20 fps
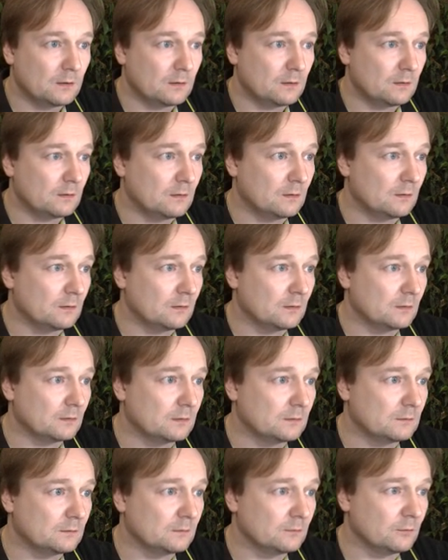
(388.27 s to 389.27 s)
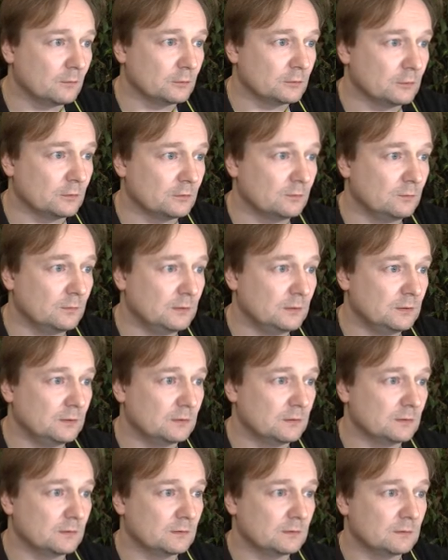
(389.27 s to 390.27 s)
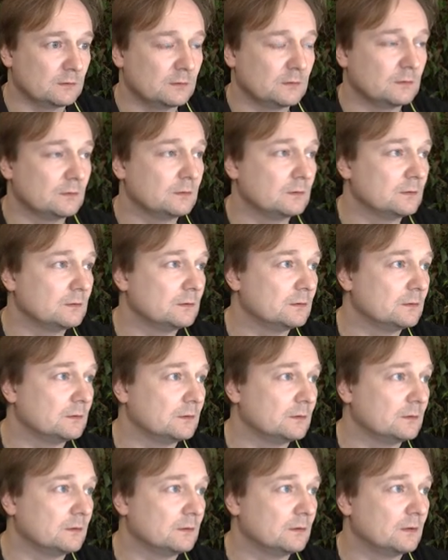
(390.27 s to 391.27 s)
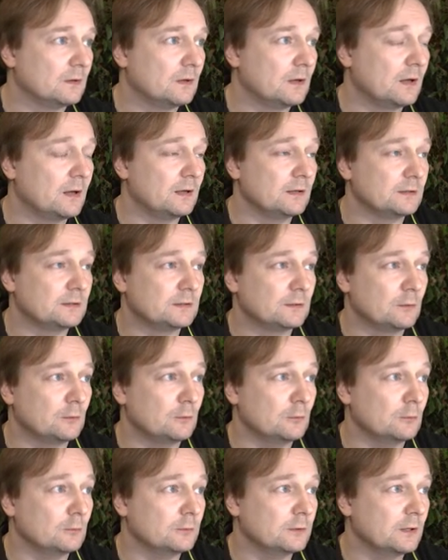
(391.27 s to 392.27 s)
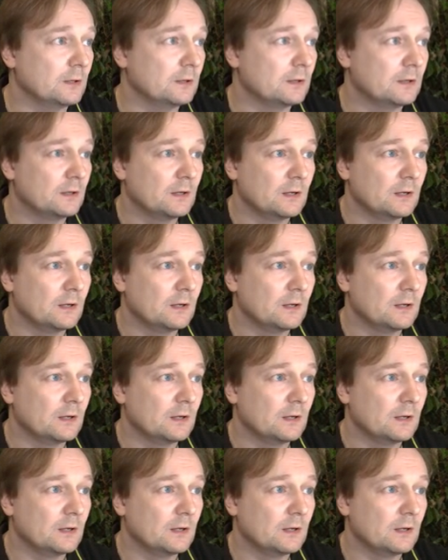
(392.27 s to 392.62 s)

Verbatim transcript: а, вот он мини ISO, а да,